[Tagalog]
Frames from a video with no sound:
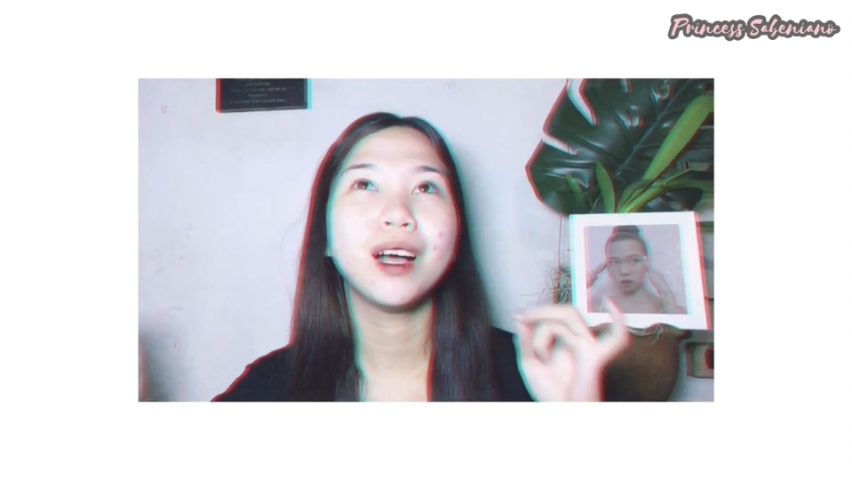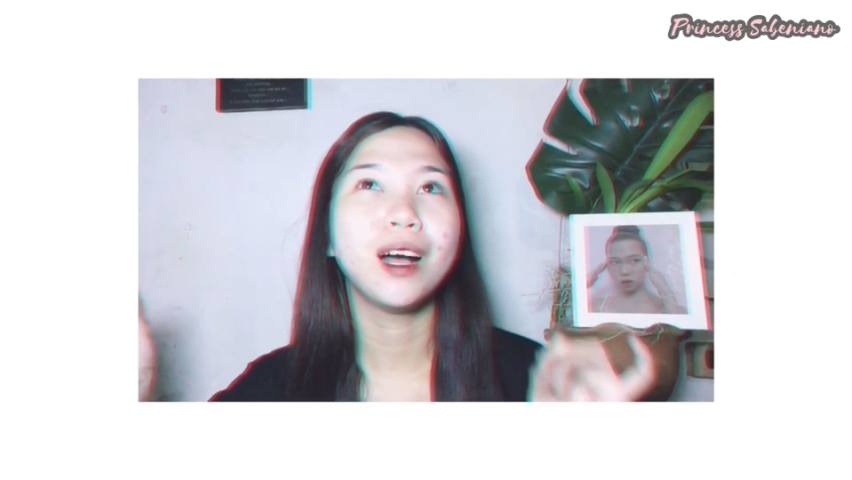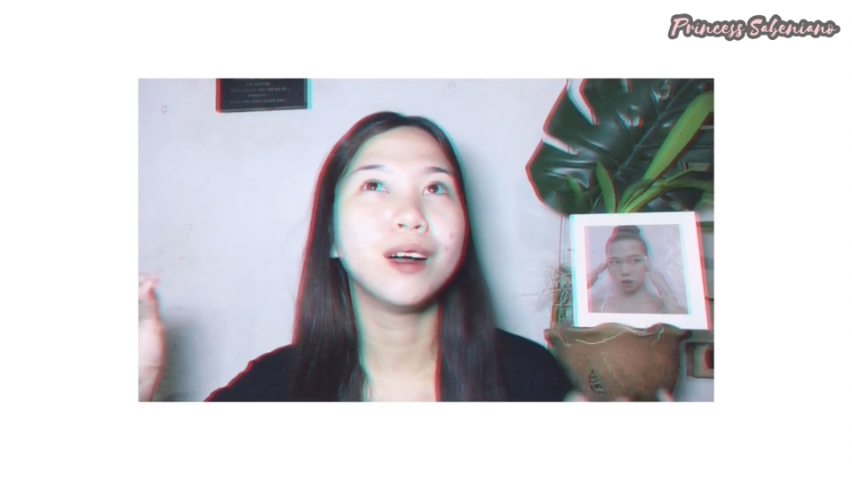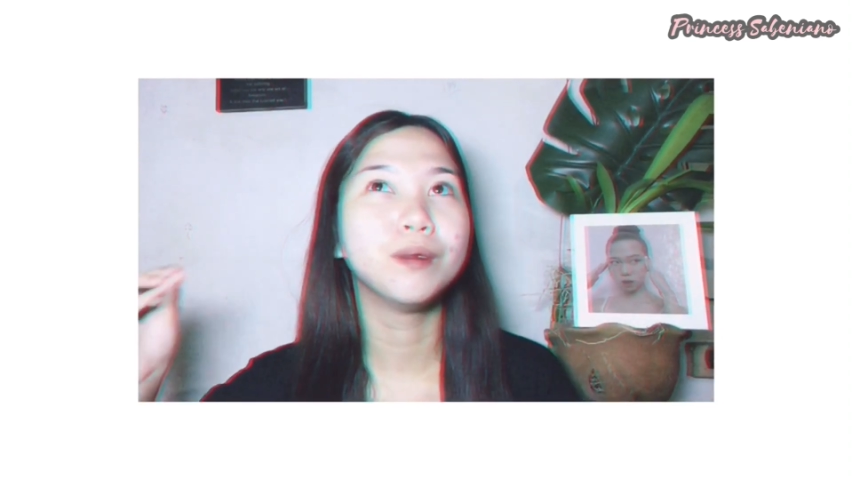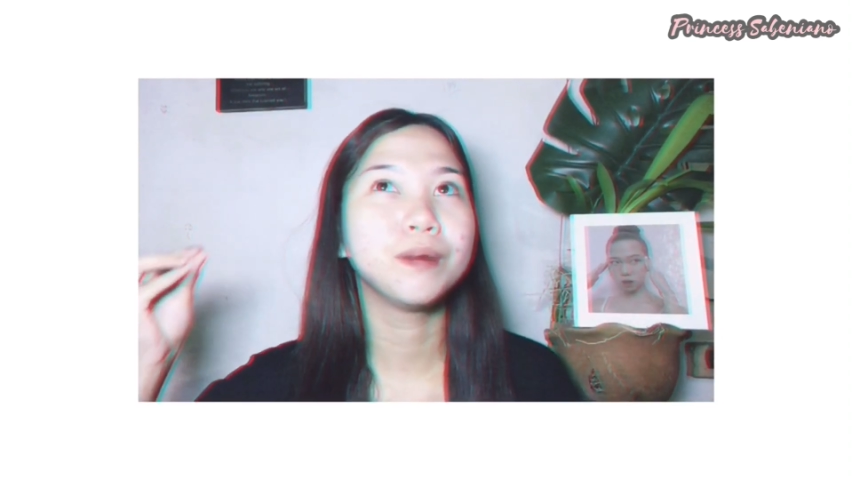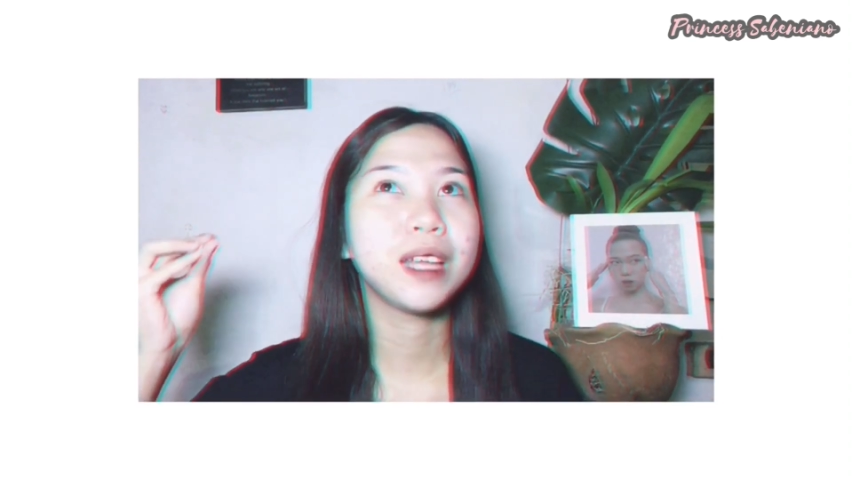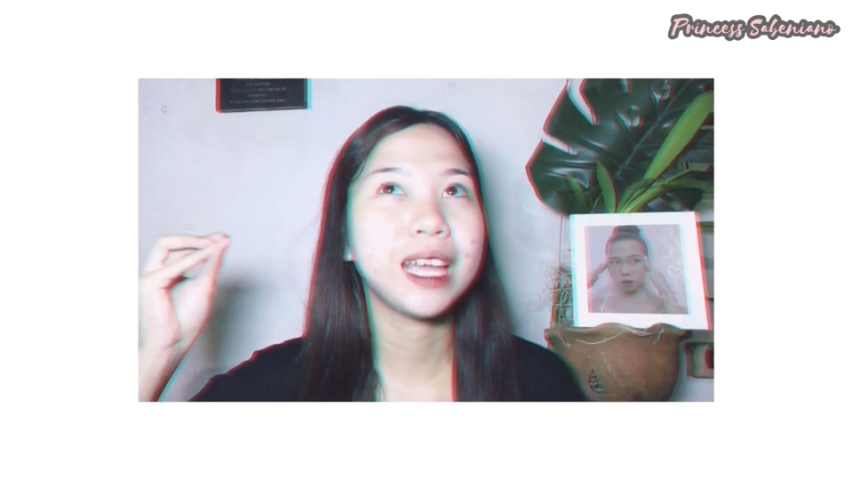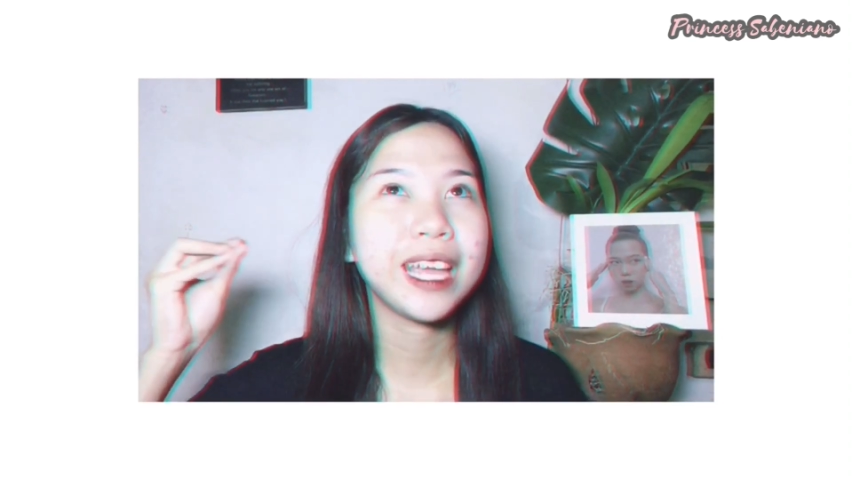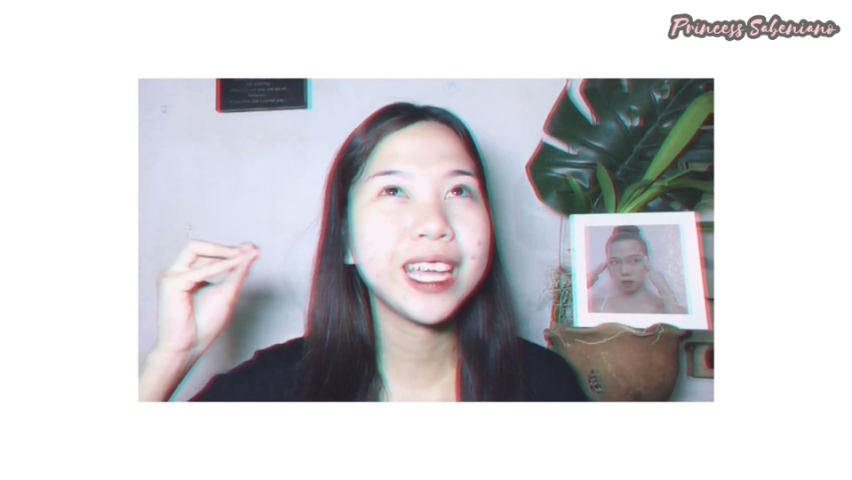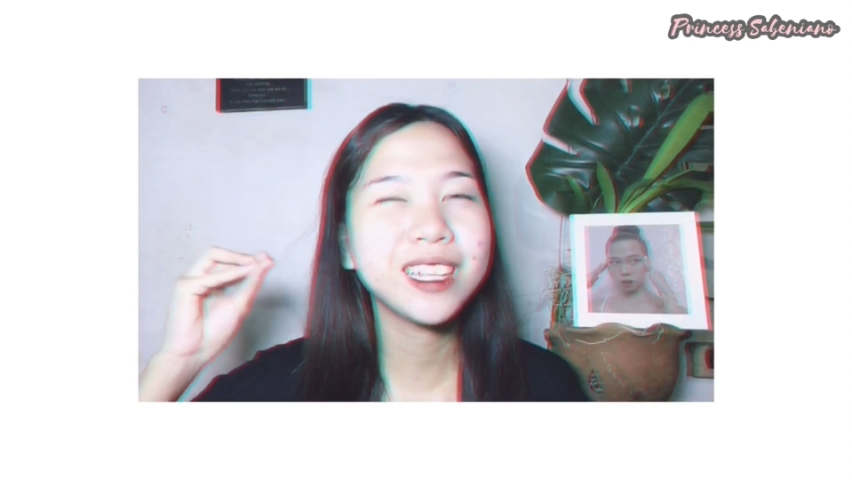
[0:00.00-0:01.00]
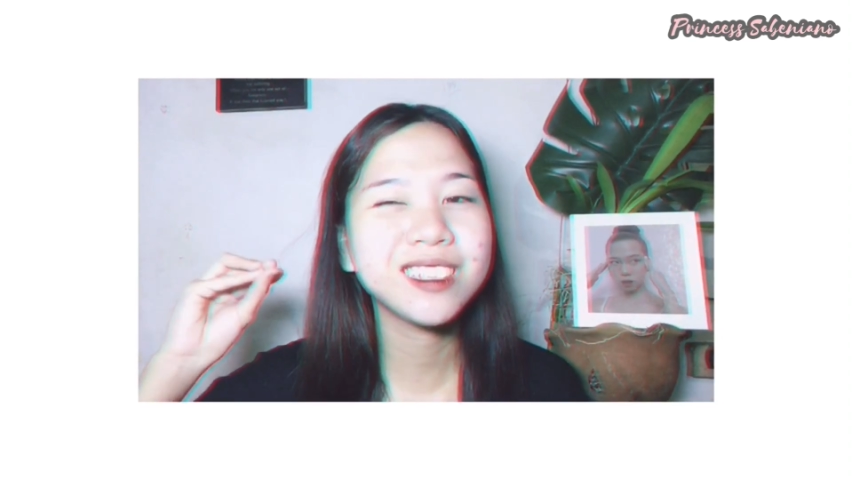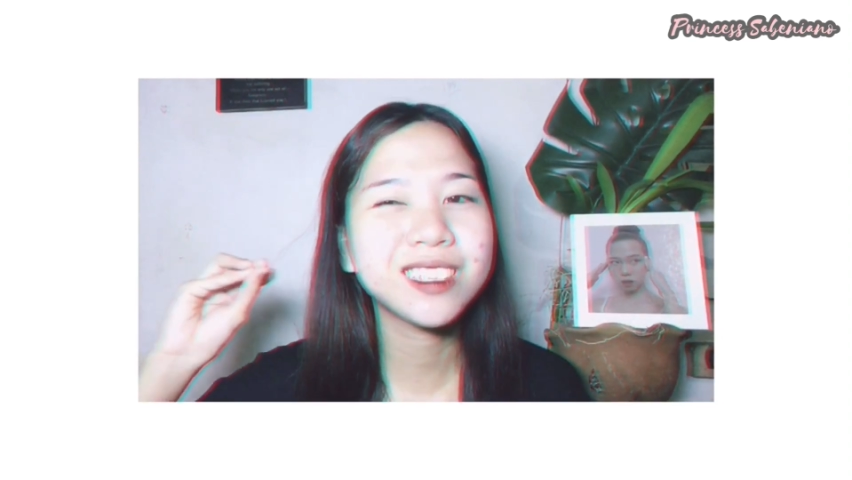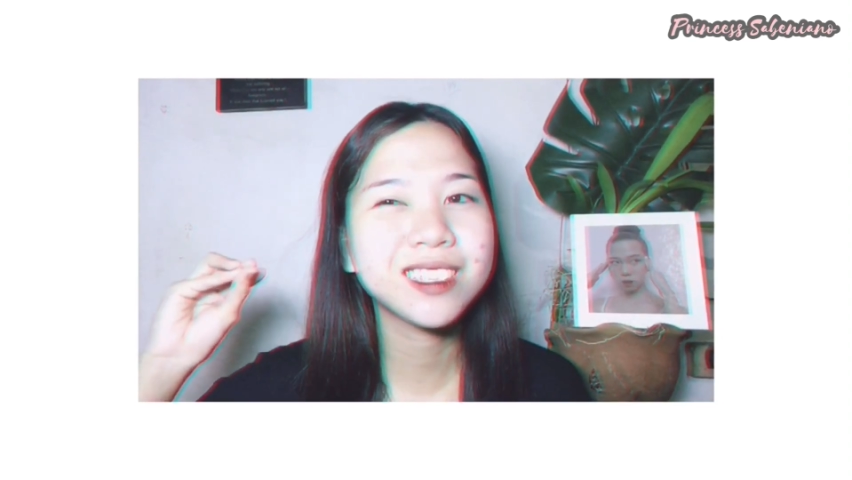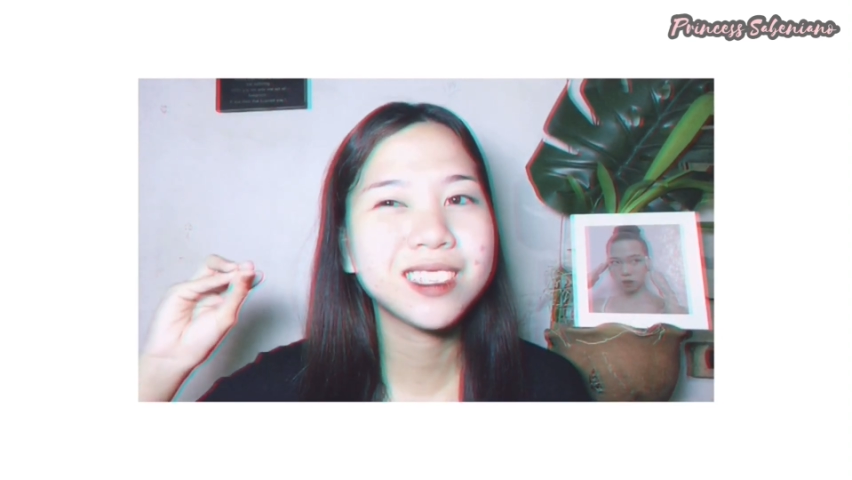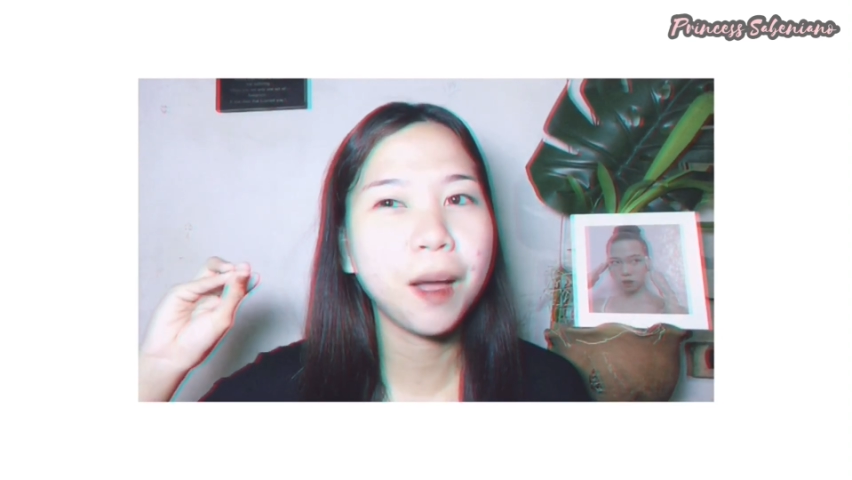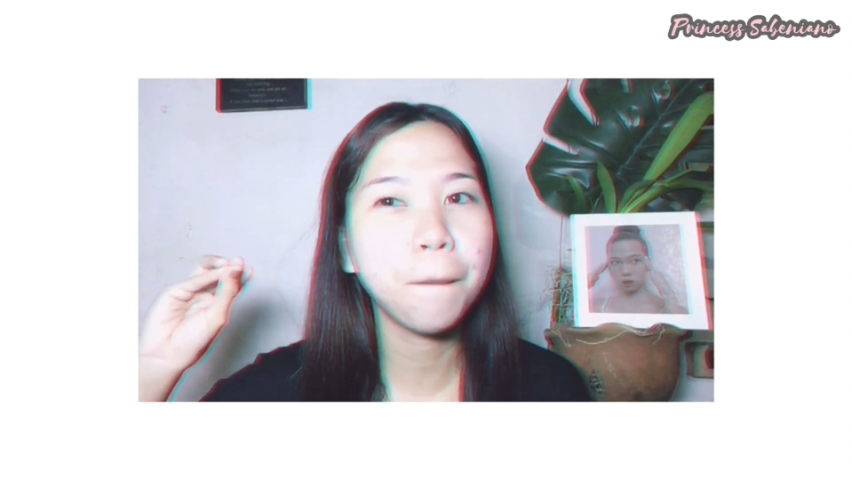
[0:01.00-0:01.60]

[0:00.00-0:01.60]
um, insta